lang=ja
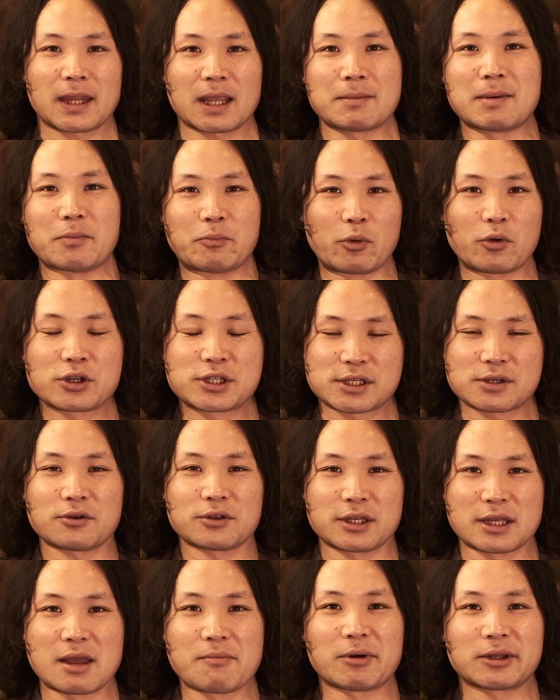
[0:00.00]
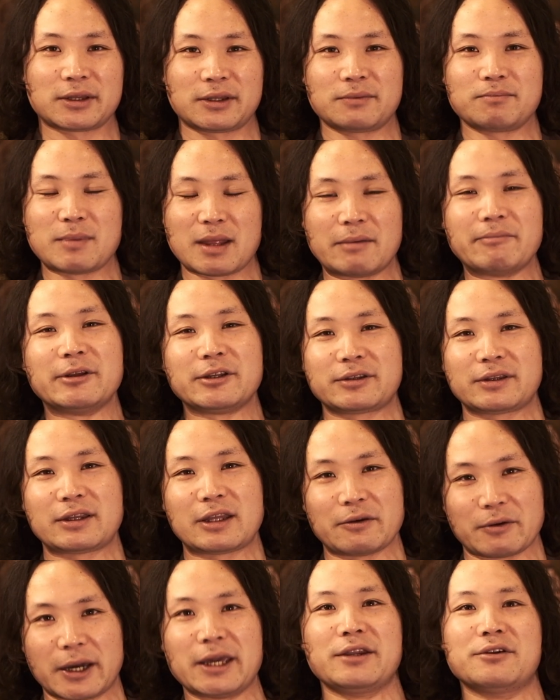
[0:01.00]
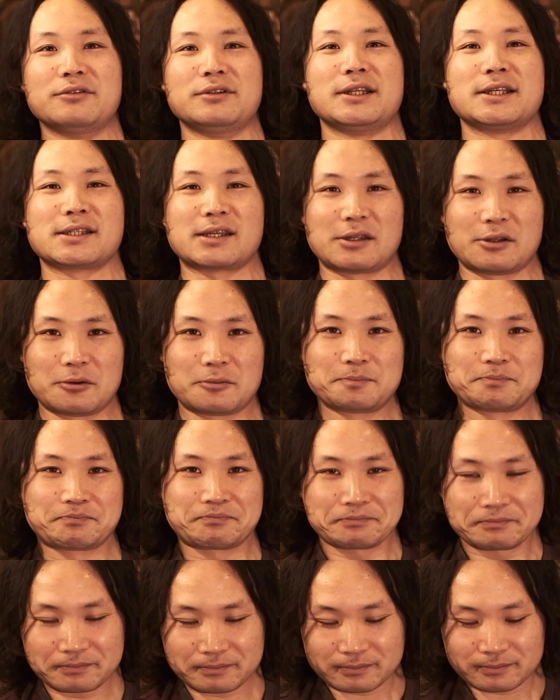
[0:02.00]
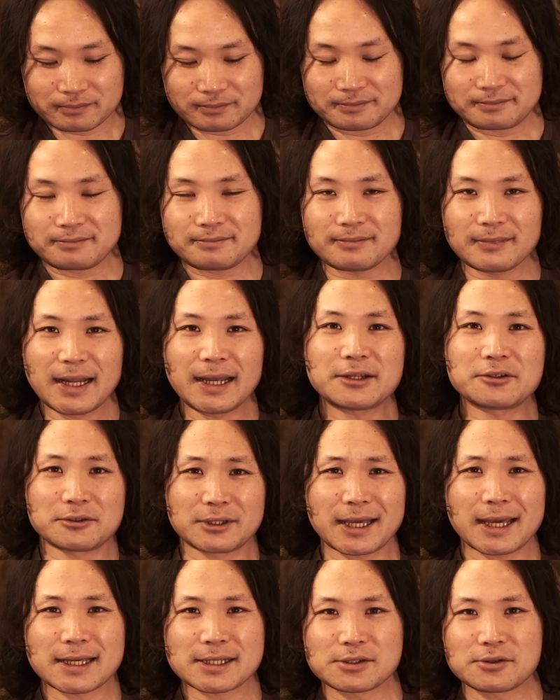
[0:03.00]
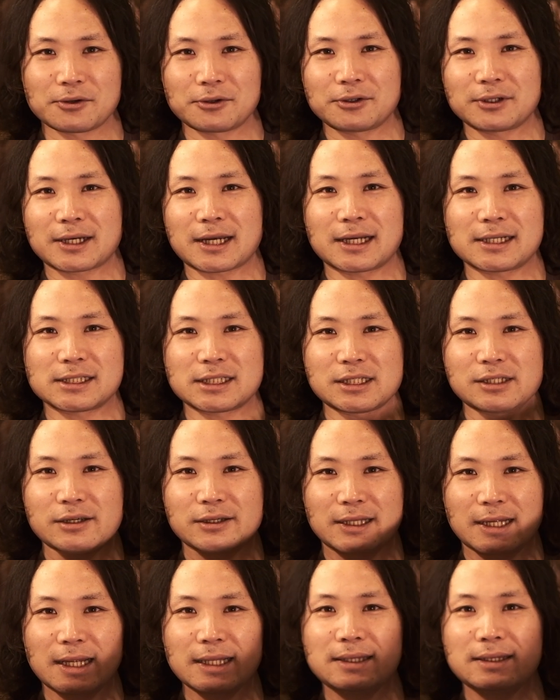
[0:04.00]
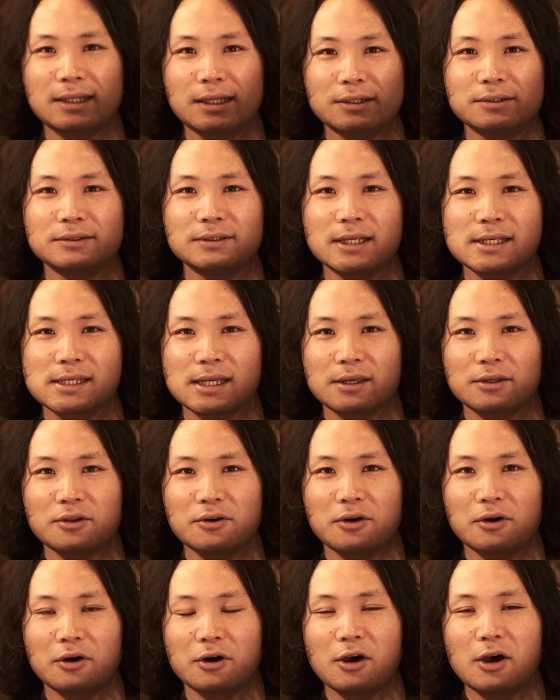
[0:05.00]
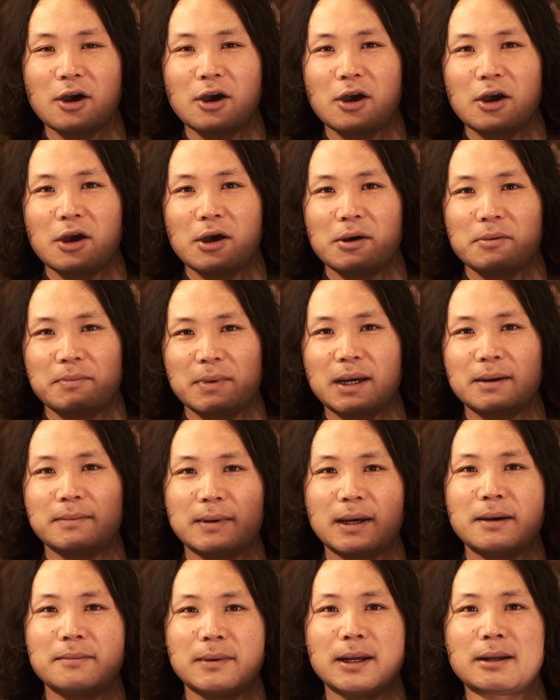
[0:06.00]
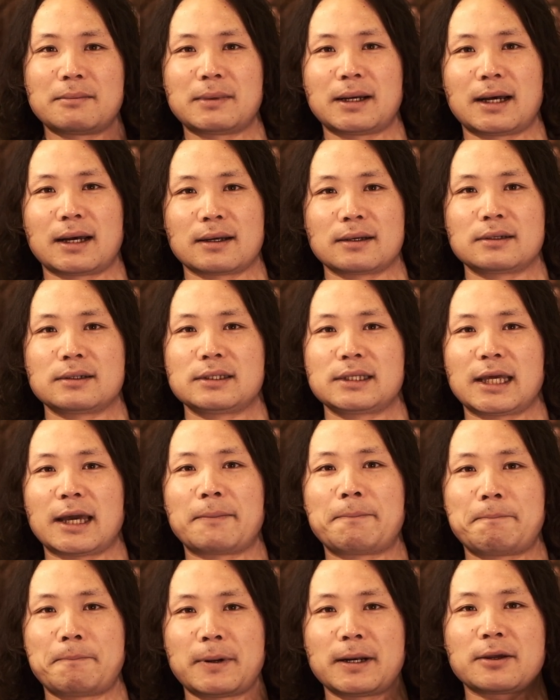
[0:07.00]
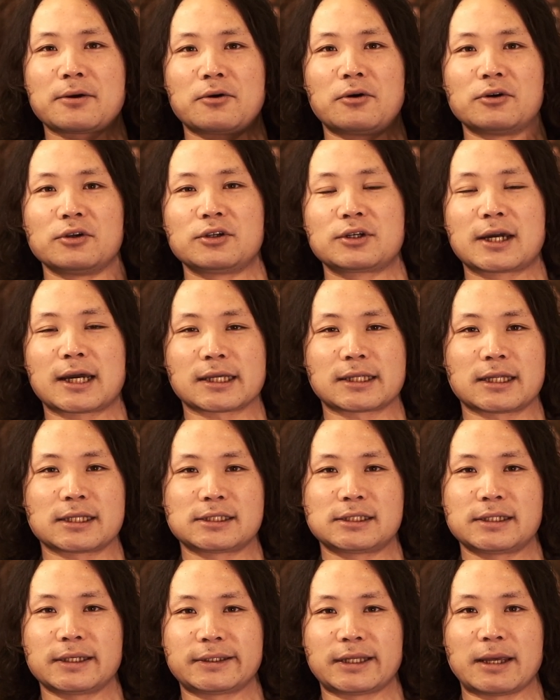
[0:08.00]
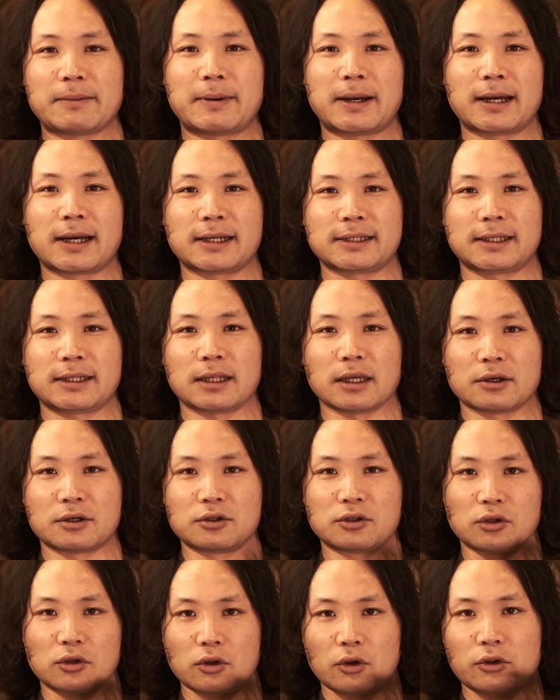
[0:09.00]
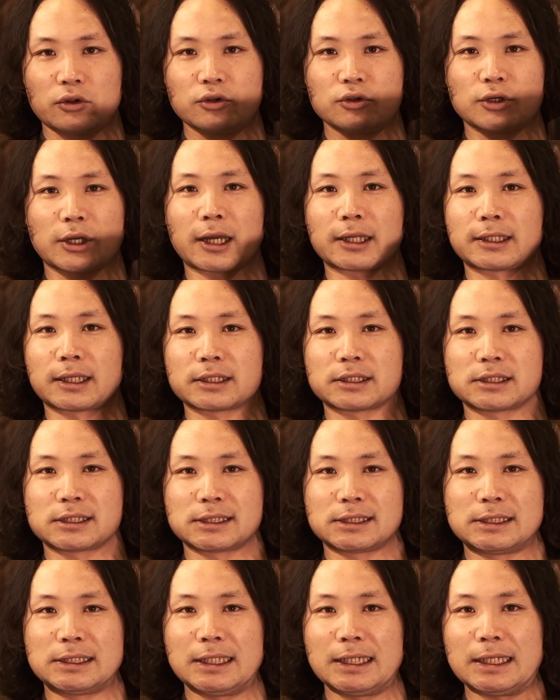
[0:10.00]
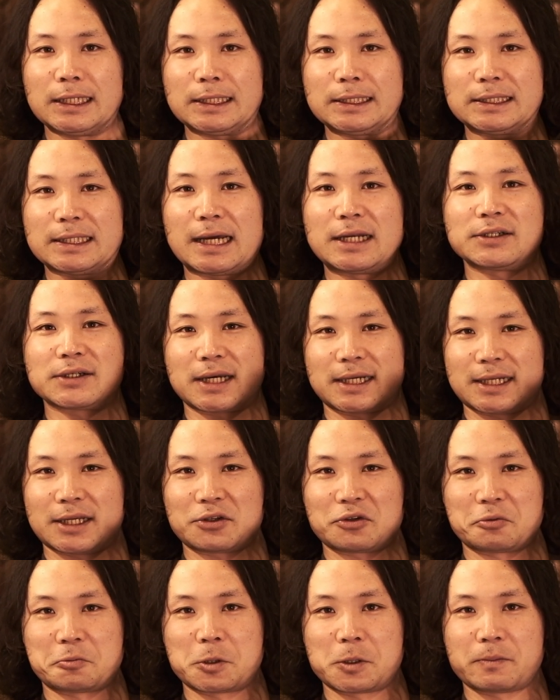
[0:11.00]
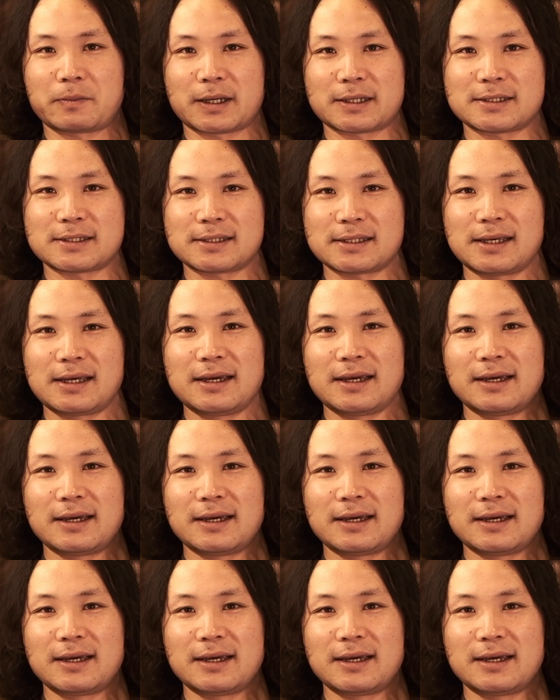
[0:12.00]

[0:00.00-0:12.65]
まあ、防湿庫に眠って、眠ってはいるんですけど、なのでそういう感じにはなってるんですけど、まあまあまあまあやっぱりこういう形で出番が出てくるという形になるかなと思います。